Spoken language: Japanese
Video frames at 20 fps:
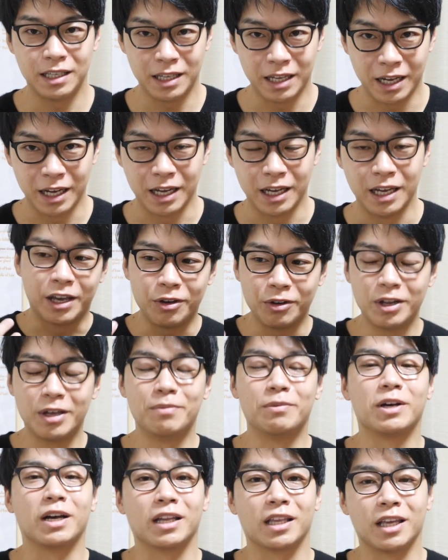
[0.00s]
はい、去年
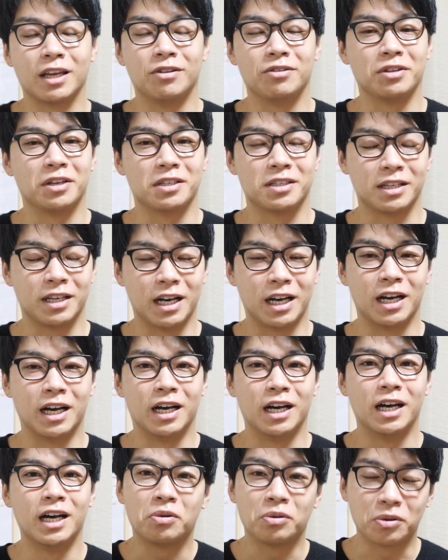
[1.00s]
も買ってるんです
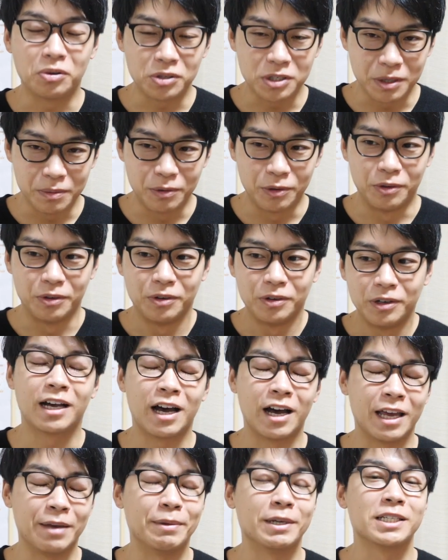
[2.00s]
が今年も
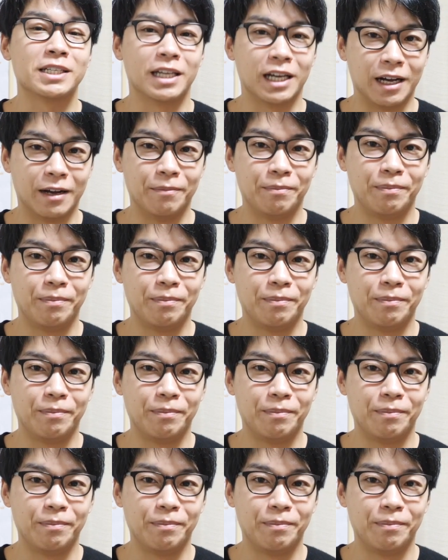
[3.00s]
買いました